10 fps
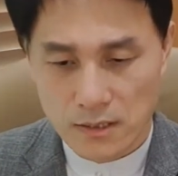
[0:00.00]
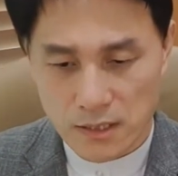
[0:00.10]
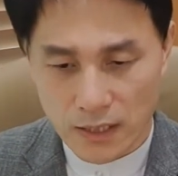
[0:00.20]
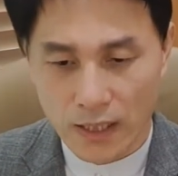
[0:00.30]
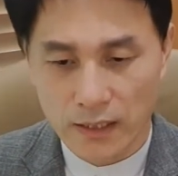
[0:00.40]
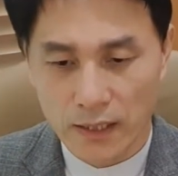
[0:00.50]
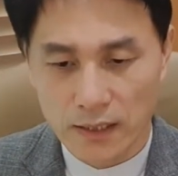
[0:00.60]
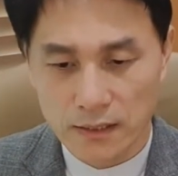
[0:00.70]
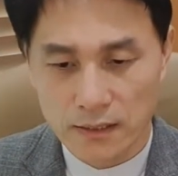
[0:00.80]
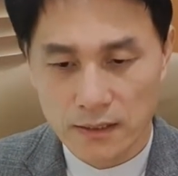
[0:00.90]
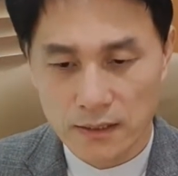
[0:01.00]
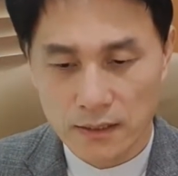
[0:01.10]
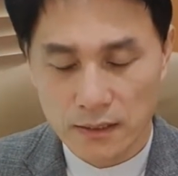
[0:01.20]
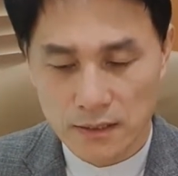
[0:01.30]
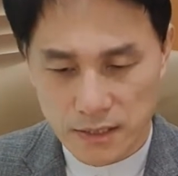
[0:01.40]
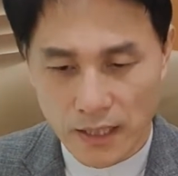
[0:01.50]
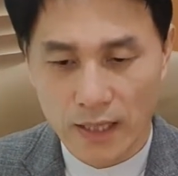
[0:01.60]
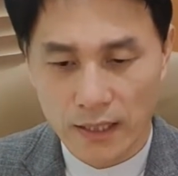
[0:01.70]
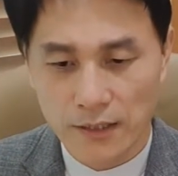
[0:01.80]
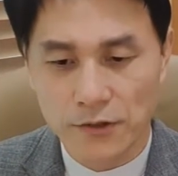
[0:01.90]
지혜에게는
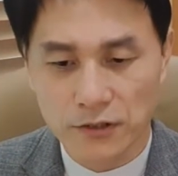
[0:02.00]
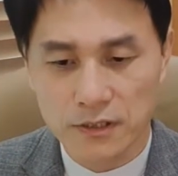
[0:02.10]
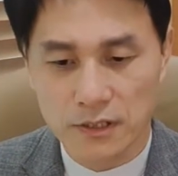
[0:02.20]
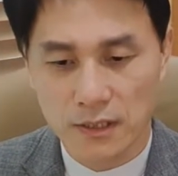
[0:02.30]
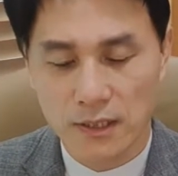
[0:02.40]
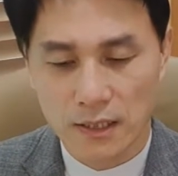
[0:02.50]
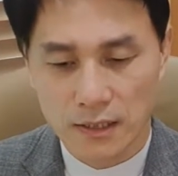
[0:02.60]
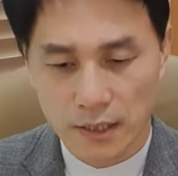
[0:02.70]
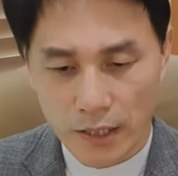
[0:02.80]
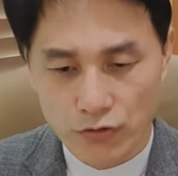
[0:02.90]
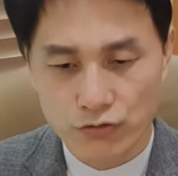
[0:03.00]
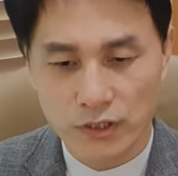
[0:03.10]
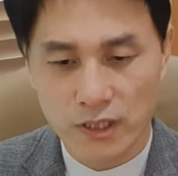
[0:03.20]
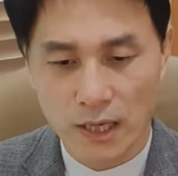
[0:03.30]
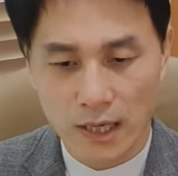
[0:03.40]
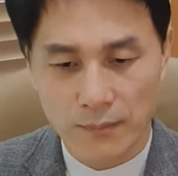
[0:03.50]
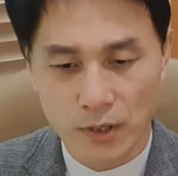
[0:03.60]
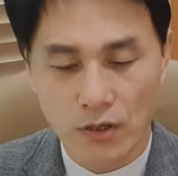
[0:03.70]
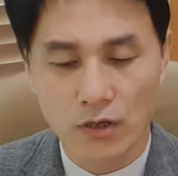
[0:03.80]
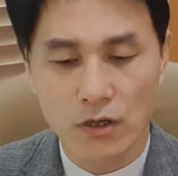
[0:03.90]
지혜에게 너는 내 누이라
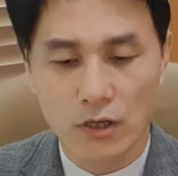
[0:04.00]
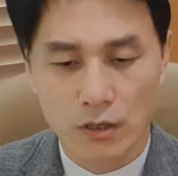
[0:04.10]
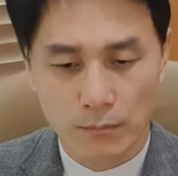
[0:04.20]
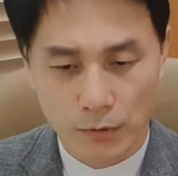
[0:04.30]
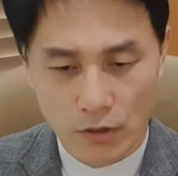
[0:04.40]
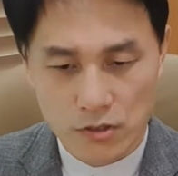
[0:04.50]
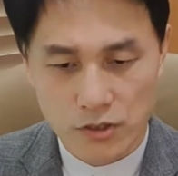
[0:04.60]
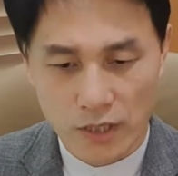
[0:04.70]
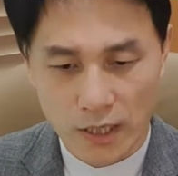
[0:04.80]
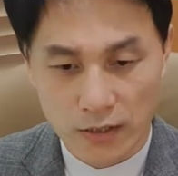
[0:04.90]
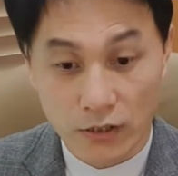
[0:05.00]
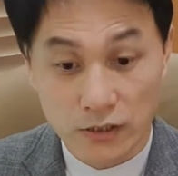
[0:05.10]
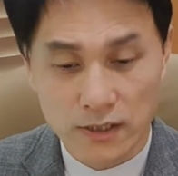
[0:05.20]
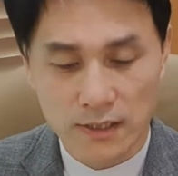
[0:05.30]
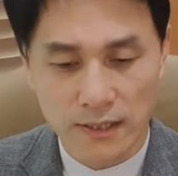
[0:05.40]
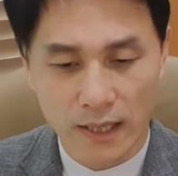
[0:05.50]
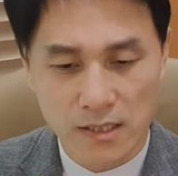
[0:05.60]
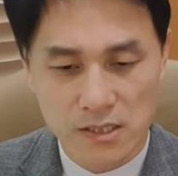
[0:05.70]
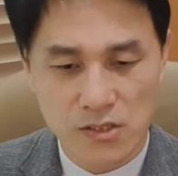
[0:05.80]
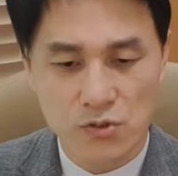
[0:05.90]
하며 명철에게 너는
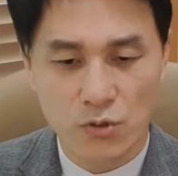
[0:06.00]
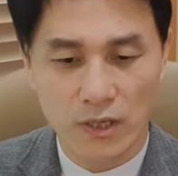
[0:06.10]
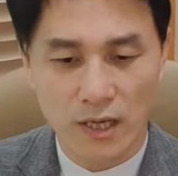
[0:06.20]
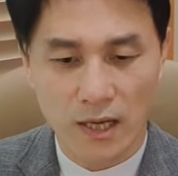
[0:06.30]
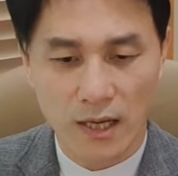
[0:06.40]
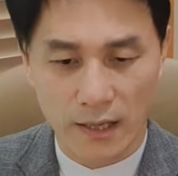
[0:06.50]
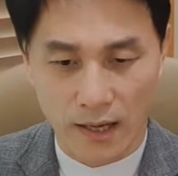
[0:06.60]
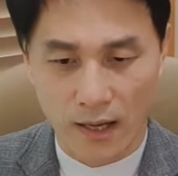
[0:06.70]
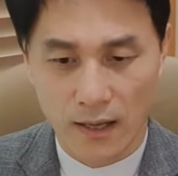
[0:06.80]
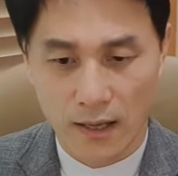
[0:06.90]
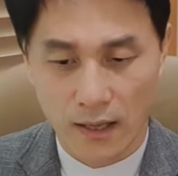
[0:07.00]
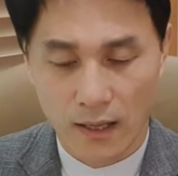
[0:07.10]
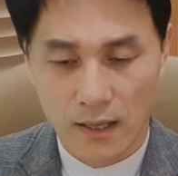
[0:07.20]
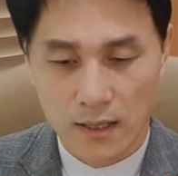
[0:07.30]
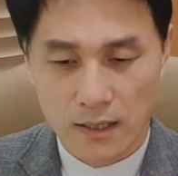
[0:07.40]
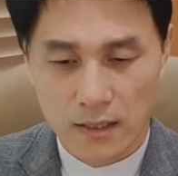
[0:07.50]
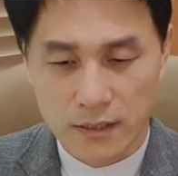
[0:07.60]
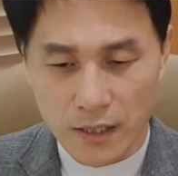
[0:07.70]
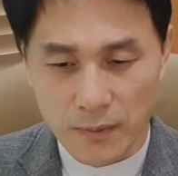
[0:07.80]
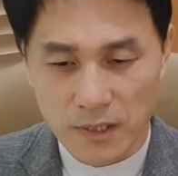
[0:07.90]
내 친족이라 하라.
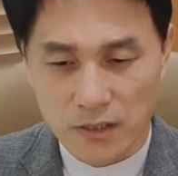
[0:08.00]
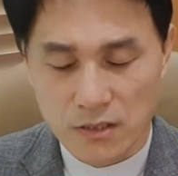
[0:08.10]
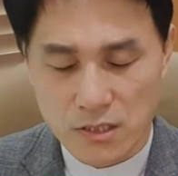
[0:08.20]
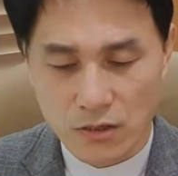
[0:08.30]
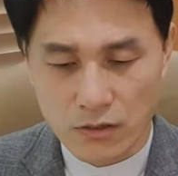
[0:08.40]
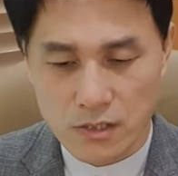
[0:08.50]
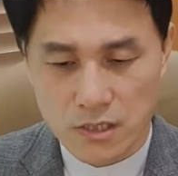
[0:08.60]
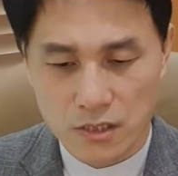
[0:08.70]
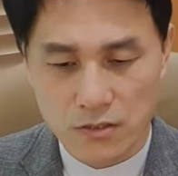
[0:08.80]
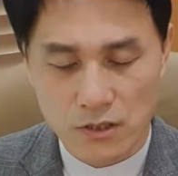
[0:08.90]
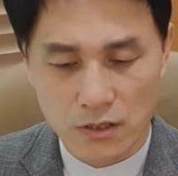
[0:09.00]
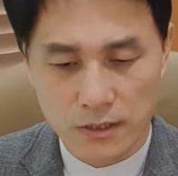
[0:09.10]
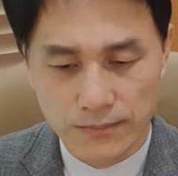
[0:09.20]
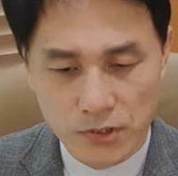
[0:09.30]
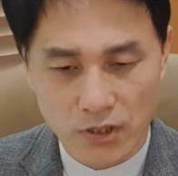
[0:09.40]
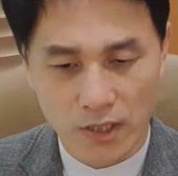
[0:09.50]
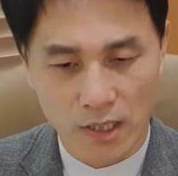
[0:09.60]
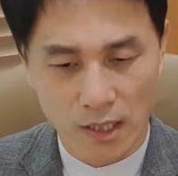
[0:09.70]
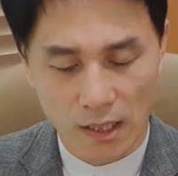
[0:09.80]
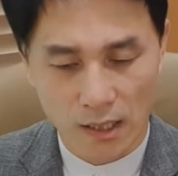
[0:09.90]
그리하면 이것이 너를 지켜서
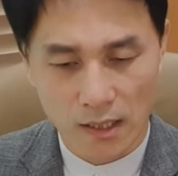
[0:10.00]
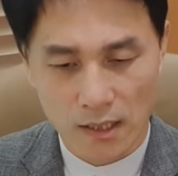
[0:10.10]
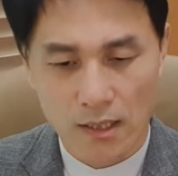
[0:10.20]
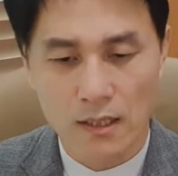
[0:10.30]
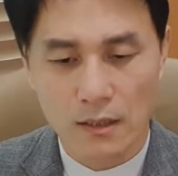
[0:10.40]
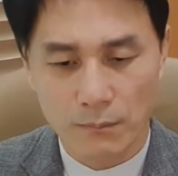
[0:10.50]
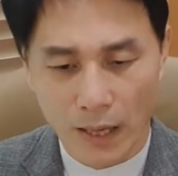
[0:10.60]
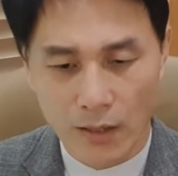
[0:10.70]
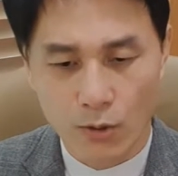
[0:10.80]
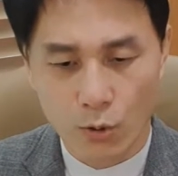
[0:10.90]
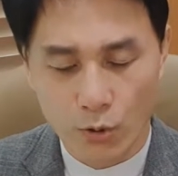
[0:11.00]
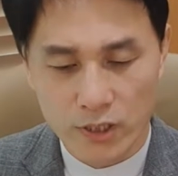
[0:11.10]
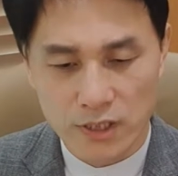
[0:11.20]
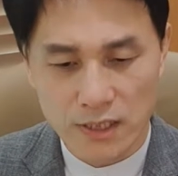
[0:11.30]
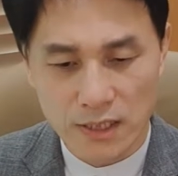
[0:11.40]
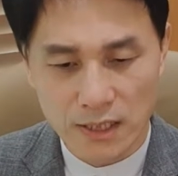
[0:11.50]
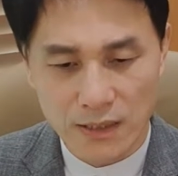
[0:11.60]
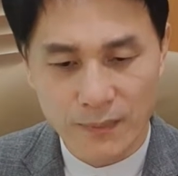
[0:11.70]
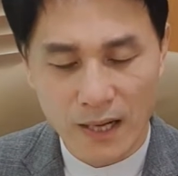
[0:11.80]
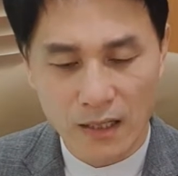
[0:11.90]
음녀에게 말로 홀인
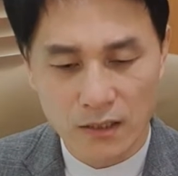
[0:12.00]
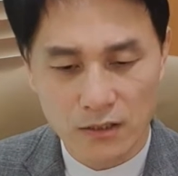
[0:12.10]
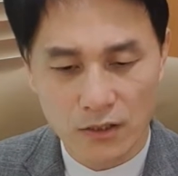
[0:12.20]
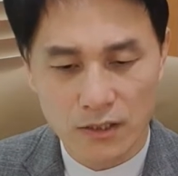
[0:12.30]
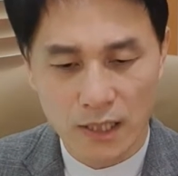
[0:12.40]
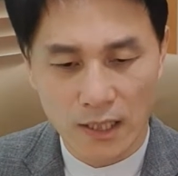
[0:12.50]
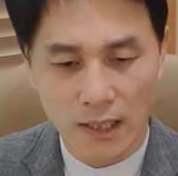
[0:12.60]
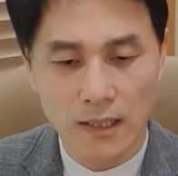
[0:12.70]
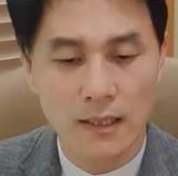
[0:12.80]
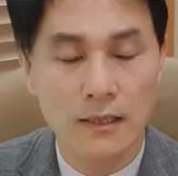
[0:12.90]
이방 여인에게